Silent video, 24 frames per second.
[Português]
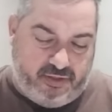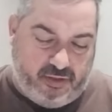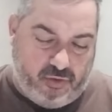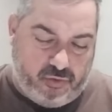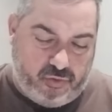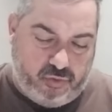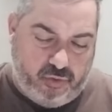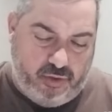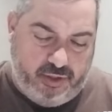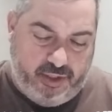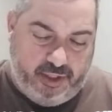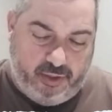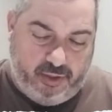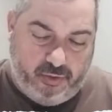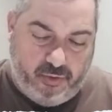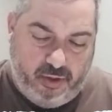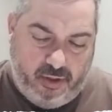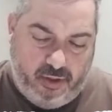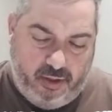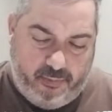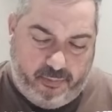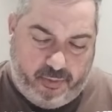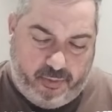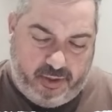Então, Juliano
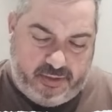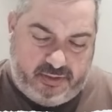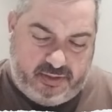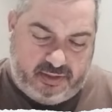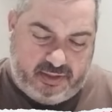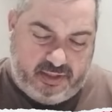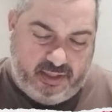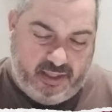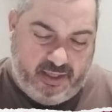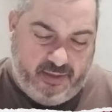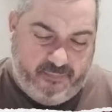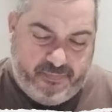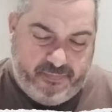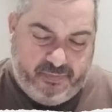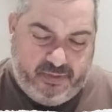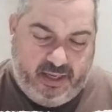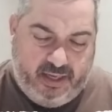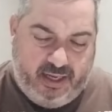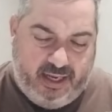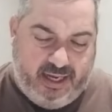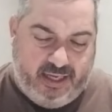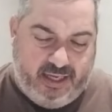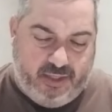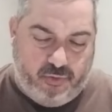pode ser
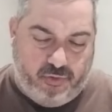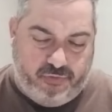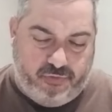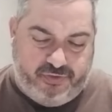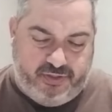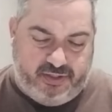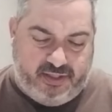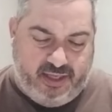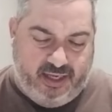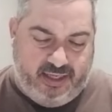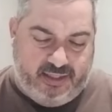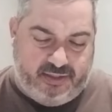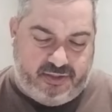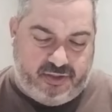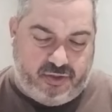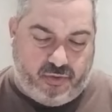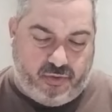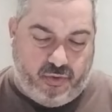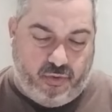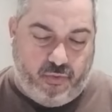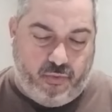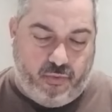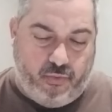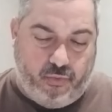a novidade.
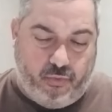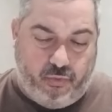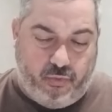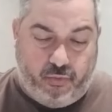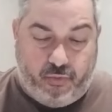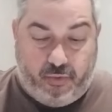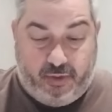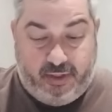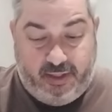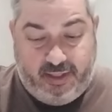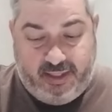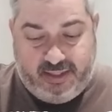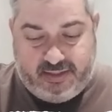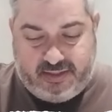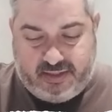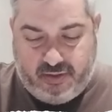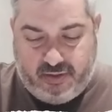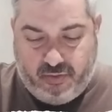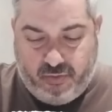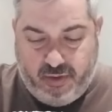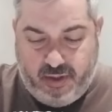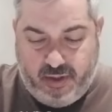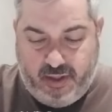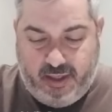Com
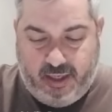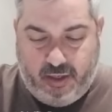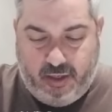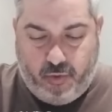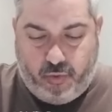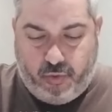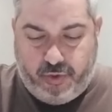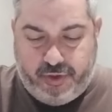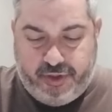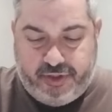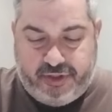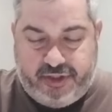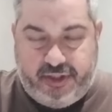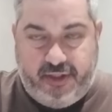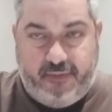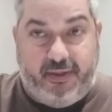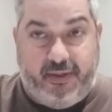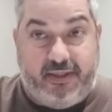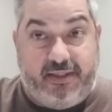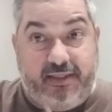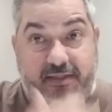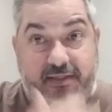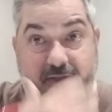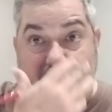relação ao
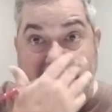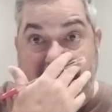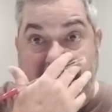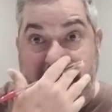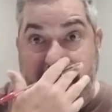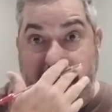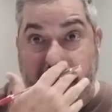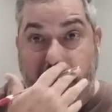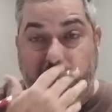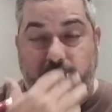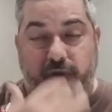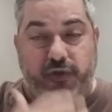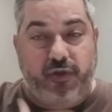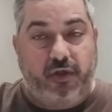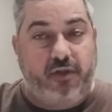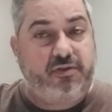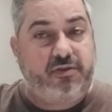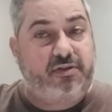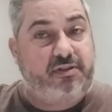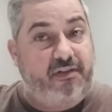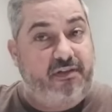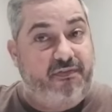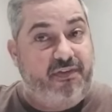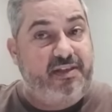Coritiba, já são cinco
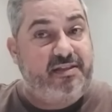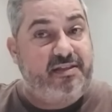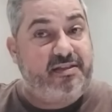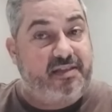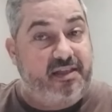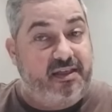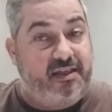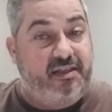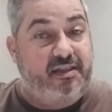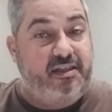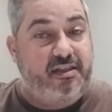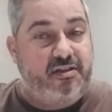jogos sem vencer.